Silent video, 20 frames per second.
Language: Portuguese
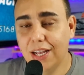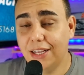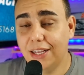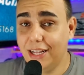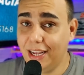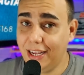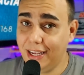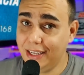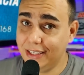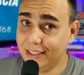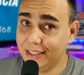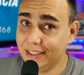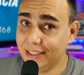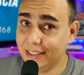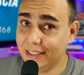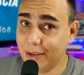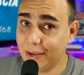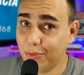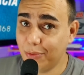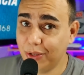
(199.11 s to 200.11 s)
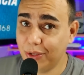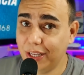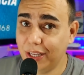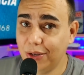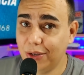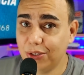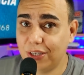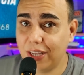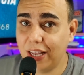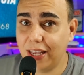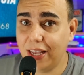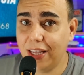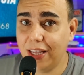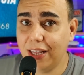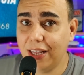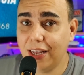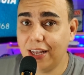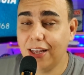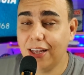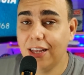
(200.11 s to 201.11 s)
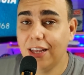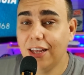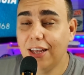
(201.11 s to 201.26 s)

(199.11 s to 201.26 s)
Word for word: né, existem modelos aí, né,